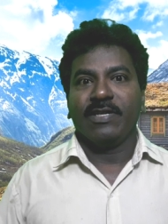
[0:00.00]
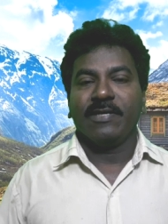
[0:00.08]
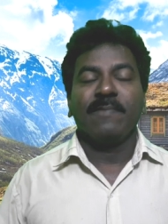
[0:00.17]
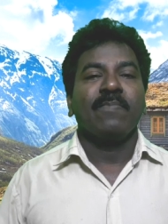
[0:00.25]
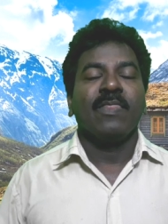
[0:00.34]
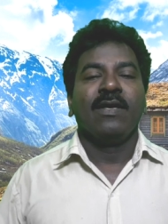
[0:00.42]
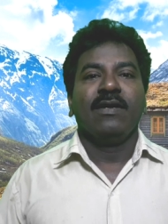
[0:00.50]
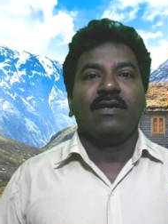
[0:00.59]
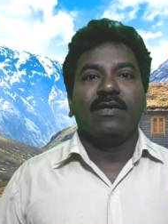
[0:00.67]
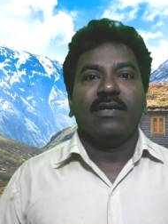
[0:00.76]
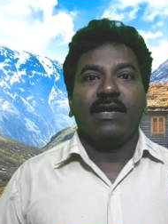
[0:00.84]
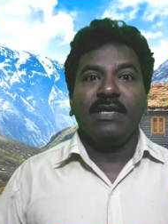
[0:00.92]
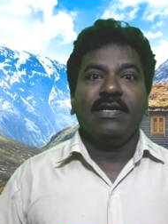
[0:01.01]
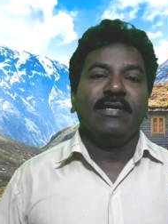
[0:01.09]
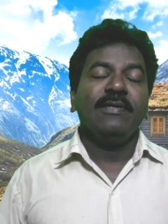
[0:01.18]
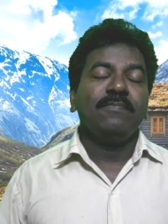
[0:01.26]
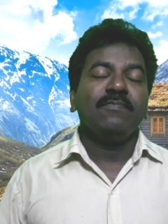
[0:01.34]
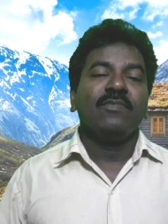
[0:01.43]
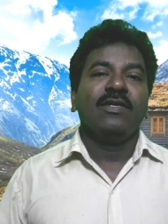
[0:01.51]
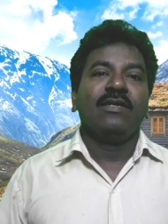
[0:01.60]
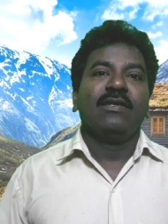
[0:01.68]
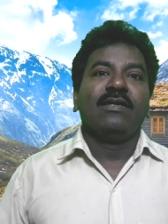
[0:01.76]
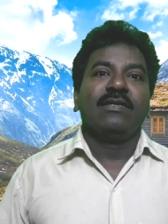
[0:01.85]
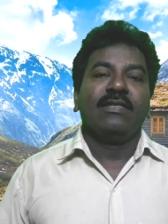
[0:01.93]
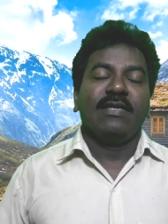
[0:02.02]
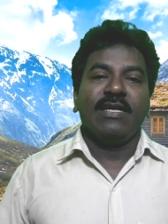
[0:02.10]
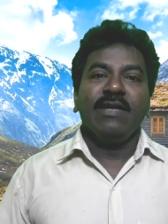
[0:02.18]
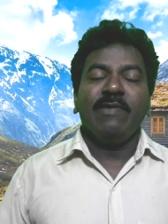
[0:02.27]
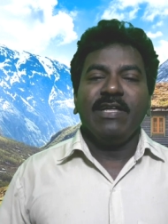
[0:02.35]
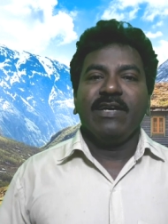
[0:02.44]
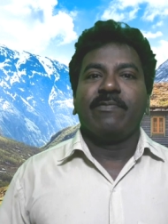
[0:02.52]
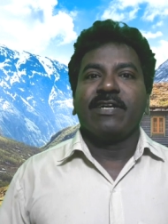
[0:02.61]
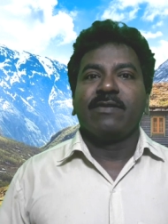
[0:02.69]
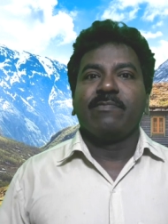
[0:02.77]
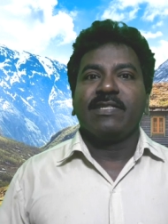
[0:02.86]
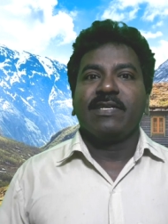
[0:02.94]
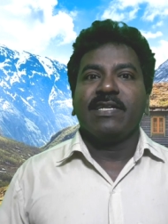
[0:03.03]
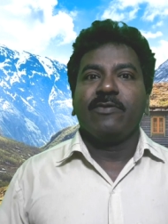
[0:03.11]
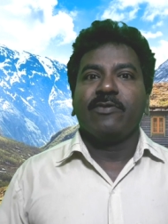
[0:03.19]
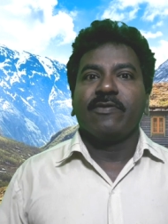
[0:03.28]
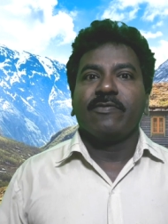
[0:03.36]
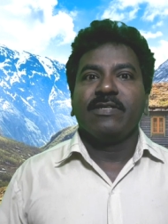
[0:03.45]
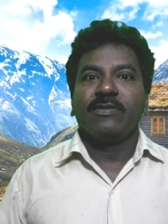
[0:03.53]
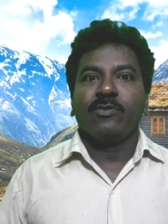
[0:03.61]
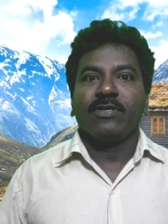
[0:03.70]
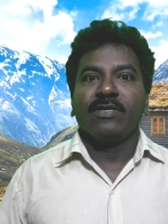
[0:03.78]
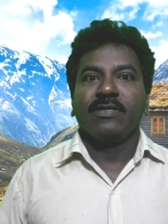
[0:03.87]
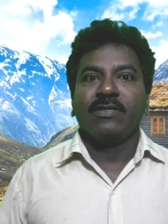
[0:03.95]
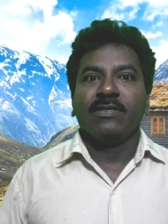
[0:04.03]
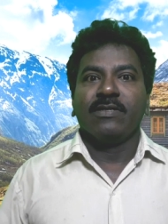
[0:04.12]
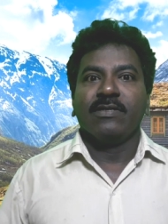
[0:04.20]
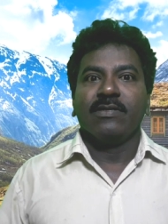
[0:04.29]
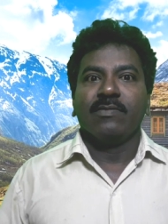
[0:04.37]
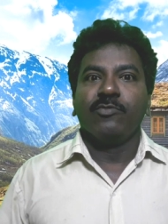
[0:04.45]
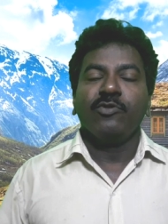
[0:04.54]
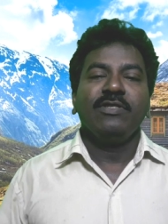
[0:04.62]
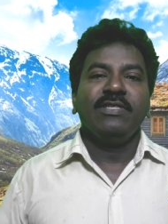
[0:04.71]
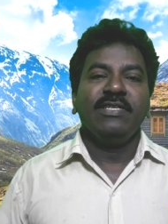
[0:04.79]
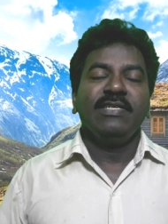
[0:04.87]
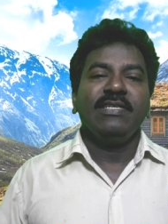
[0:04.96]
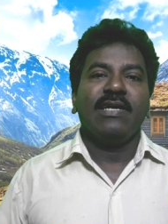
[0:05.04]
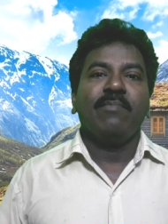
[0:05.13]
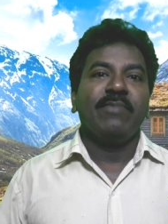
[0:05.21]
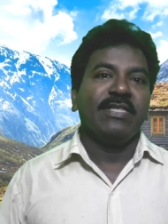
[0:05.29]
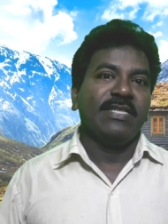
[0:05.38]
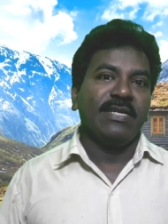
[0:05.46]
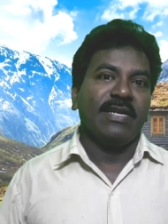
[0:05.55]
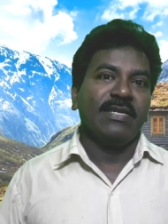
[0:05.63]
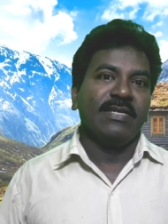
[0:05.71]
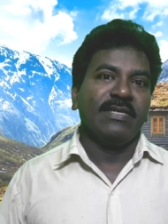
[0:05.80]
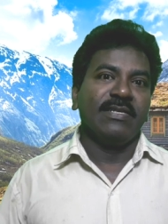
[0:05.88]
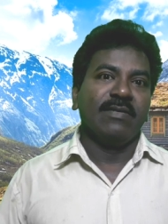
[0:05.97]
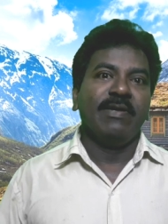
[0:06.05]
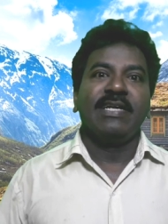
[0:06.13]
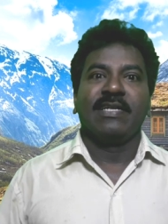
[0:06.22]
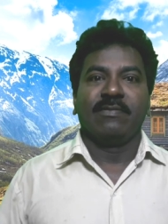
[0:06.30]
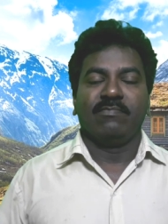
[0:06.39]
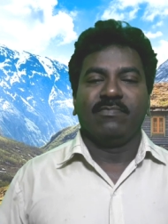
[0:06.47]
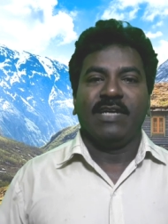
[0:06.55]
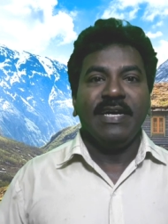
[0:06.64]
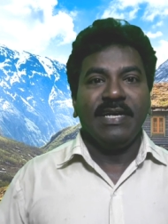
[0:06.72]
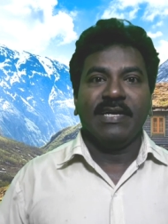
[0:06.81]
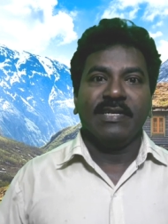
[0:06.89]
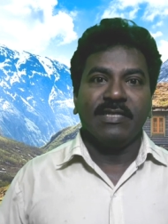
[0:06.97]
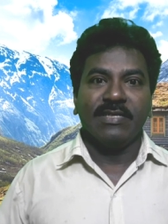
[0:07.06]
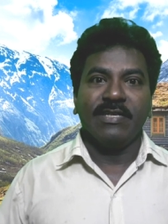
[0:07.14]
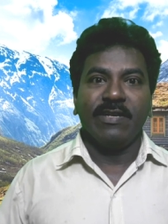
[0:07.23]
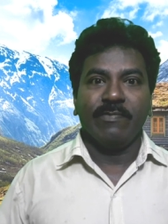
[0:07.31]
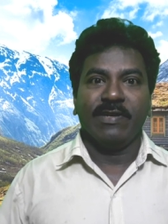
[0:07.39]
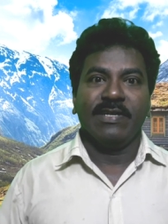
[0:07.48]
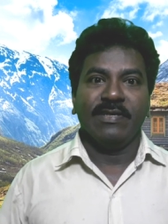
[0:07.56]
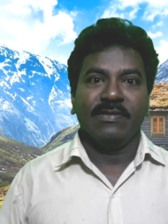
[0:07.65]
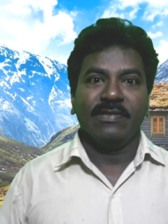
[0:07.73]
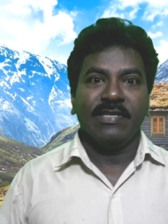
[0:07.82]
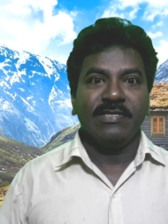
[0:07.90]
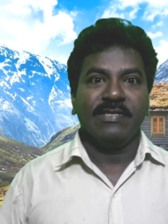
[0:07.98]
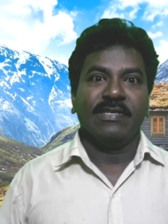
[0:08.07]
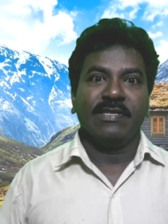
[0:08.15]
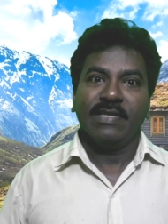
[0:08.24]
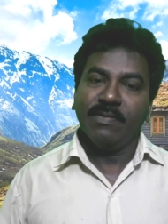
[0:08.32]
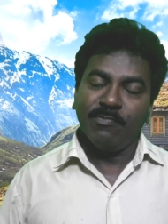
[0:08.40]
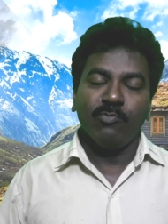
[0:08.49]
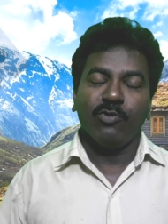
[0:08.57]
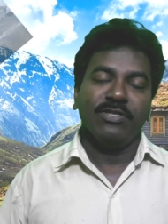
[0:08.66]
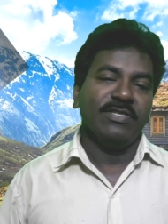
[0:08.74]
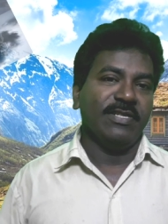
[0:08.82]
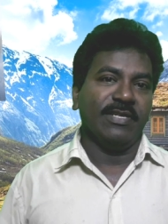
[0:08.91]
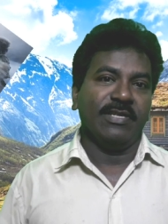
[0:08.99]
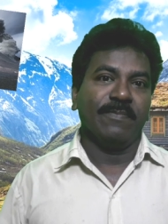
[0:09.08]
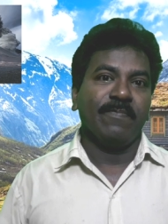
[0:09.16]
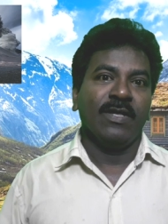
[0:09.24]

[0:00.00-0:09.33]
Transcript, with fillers: இருக்குது அங்கே இந்த எரிமலை எப்படி இருக்குன்னு பார்த்தீங்கன்னா உங்களுக்கு வந்து ஒரு முந்நூற்றி ஐம்பத்தி நாலு மீட்டர் ஹைட்டில் இந்த எரிமலை எரிஞ்சிக்கிட்டு இருக்கு இப்போவும் குறைஞ்சிக்கிட்டு இருக்கு